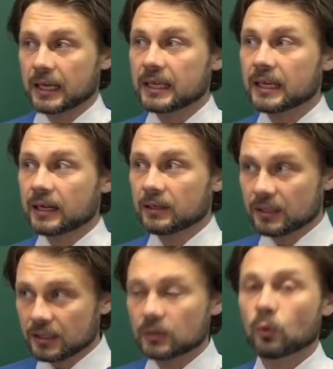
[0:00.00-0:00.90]
И
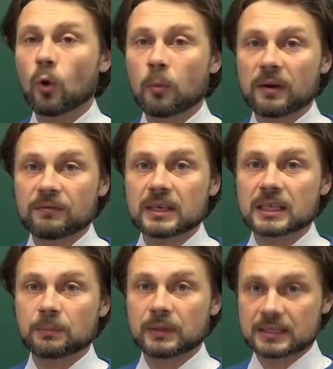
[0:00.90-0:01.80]
Оба
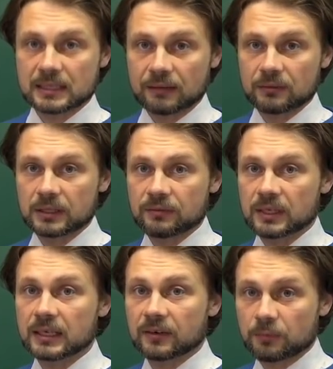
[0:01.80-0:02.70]
вида представлены в ЕГЭ.